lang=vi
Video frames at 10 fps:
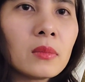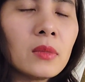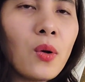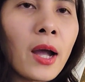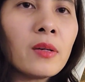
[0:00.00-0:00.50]

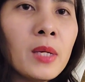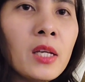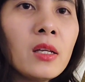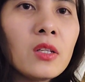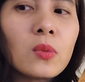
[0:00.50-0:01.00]
nếu ai ở
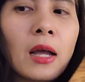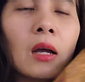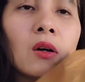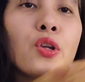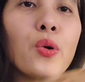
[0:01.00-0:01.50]
Mỹ thì chúng
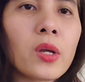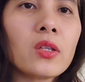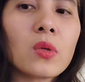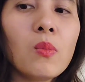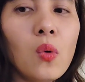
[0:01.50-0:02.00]
ta có điều kiện
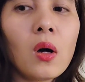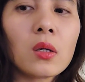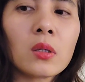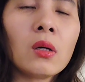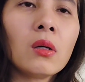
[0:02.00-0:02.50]
chúng ta mua
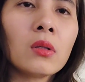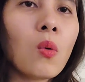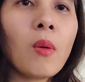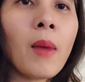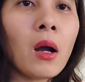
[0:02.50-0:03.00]
nó không,
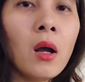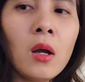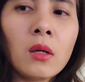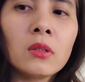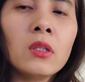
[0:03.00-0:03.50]
không có mắc
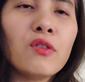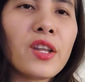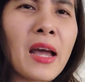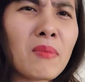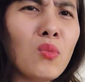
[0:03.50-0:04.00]
như ở
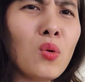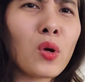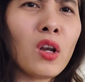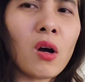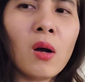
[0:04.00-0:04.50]
Việt Nam mua một
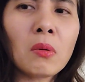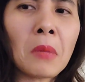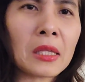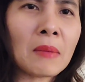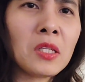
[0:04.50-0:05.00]
cái lọ không
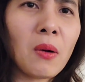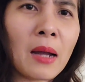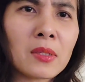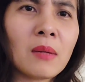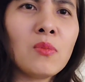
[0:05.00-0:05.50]
7 8 triệu
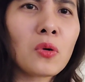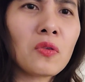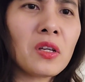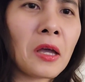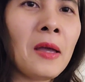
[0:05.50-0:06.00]
ai mà dám mua quý
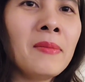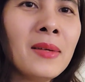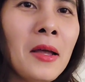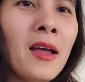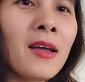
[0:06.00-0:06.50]
vị em
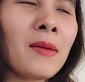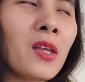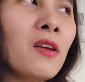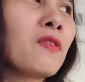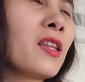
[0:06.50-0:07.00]
em
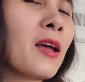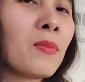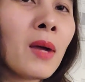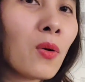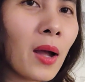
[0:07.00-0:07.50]
thấy ở Việt
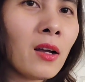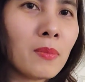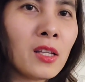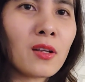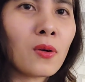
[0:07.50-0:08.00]
Nam mắc quá ở
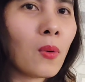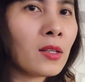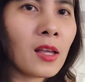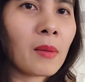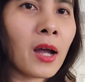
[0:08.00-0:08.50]
Mỹ thì nó quá
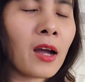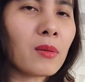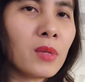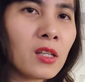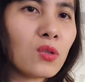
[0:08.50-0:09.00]
rẻ mà hàng ở
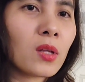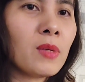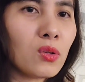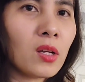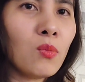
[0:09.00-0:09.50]
Mỹ thì chúng ta
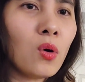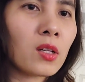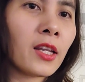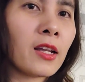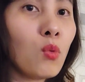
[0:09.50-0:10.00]
biết rồi đây mua
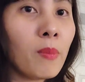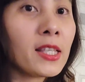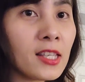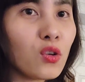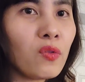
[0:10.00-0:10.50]
cái này là mua
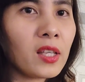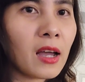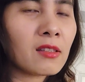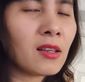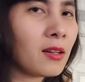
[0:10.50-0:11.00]
Macy quý vị
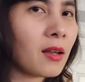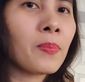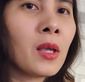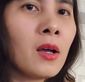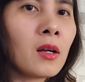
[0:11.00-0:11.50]
nha rất là
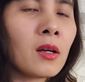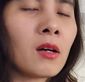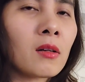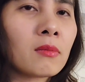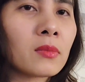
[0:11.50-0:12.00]

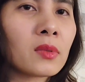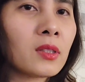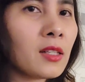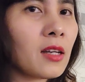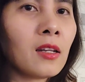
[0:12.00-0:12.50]
um,
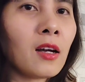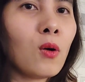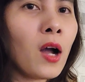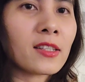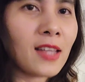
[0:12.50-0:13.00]
chắc chắn là
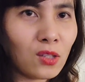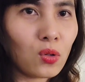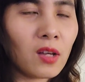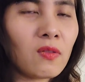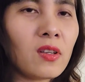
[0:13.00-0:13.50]
không có hàng giả
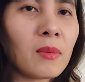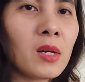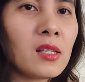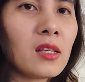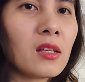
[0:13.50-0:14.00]
rồi tại vì
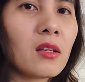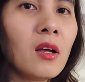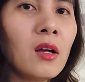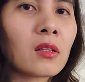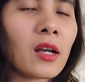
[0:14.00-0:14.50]
Macy
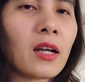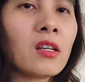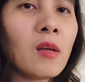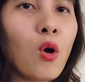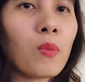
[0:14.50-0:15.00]
kể cả
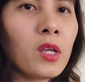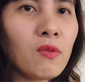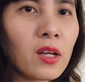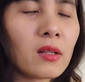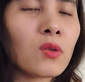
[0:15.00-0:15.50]
những cái mò Mỹ như
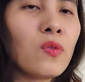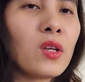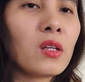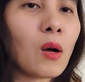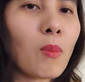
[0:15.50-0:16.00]
vậy quý
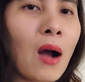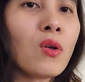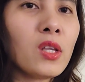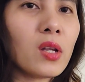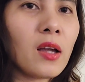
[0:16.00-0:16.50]
vị thử đọc báo thì
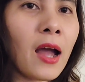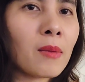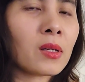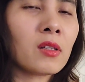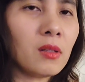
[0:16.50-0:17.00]
biết rồi đấy ai
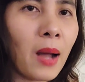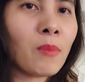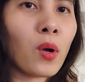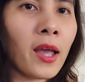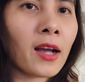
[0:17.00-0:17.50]
mà thử
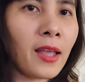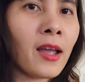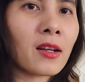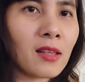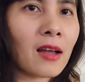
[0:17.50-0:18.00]
bán một cái hàng
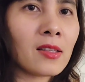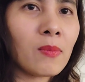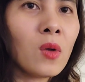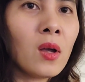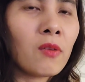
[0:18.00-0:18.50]
nhái hàng giả
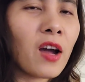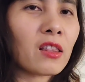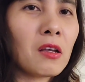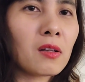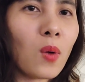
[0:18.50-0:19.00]
xem phạt
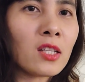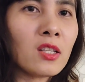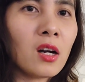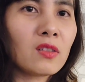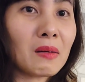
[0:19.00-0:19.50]
tiền quá
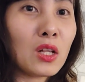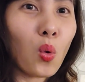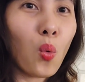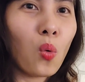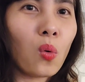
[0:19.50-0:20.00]
trời vào đi
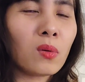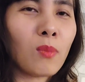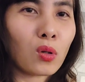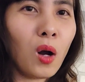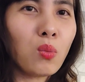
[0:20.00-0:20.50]
tù
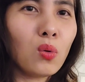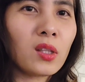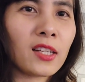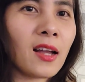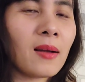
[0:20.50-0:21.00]
một gông luôn
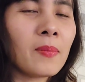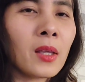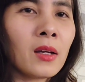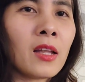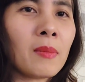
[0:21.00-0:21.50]
thành ra
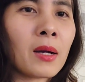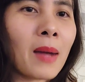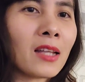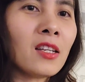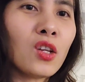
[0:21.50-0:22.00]
để mà
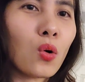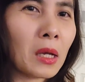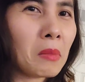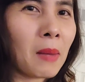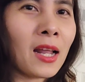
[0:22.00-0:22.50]
bán những cái đồ
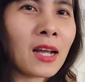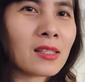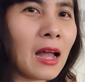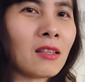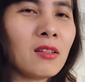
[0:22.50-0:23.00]
này mà bán hàng
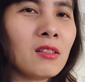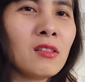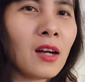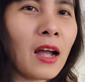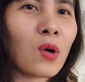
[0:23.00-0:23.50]
giả như ở những
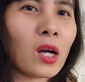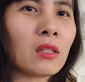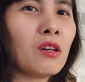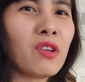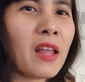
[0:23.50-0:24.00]
nước khác hoặc là
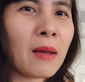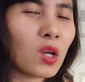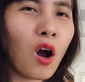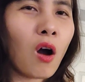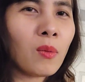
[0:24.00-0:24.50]
như ở Việt Nam thì
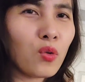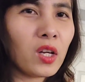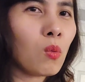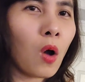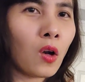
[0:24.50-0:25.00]
khó lắm quý vị
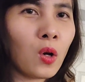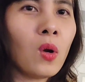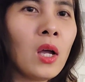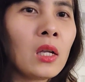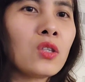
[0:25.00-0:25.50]
không có đâu
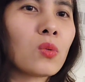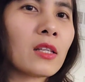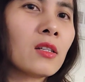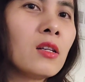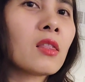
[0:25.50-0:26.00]
nên chúng
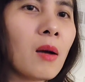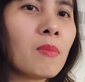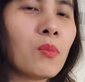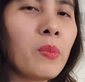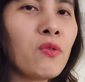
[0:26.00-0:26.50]
ta cứ cứ yên tâm
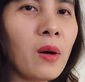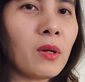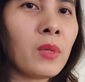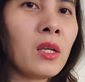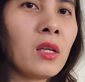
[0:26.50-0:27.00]
mà mua mỹ phẩm
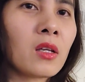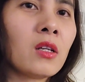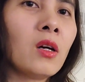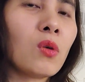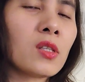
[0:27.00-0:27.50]
ở Mỹ thì
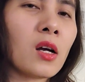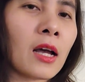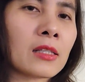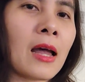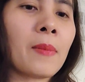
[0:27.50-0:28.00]
cứ không có sợ là
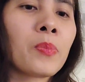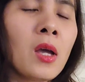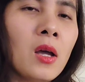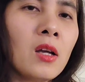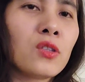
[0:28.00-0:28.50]
hàng giả
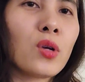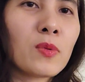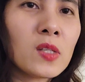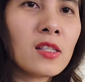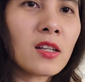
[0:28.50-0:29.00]
rồi em
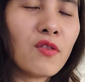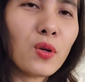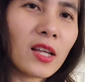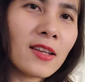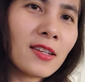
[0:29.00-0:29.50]
cũng xin dừng cái video
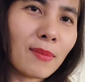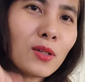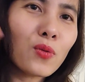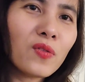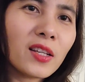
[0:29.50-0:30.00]
tại đây rất cảm
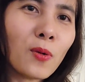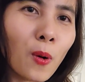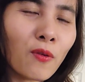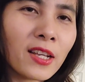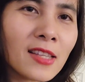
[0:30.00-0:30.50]
ơn quý vị đã ủng
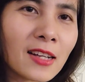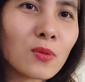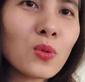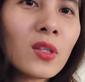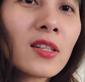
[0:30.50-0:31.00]
hộ bán xà
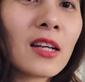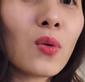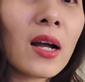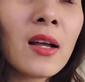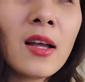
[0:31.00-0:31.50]
trong suốt thời gian
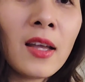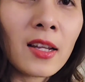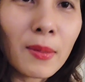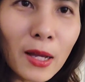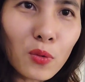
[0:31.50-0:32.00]
qua
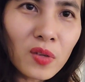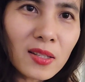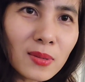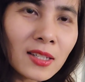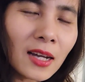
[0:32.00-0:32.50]
hẹn gặp lại quý vị
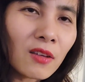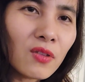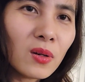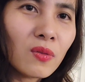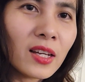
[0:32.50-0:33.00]
trong những cái
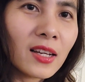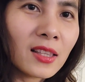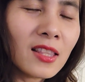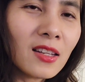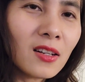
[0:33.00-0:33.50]
video về à,
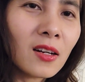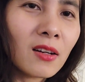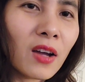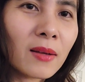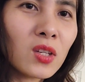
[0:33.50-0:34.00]
tin tức à,
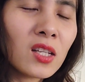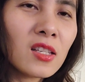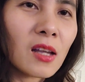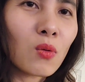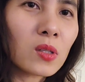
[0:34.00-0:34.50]
và những cái
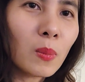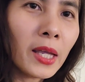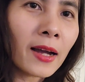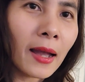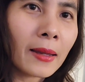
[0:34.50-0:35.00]
chia sẻ cuộc sống Mỹ
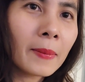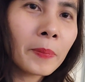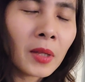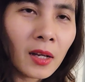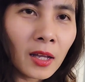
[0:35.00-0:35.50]
hàng ngày
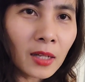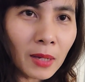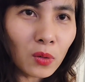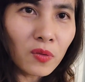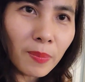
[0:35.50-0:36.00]
hẹn gặp
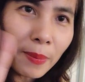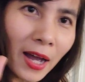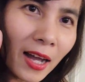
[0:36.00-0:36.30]
lại quý vị bye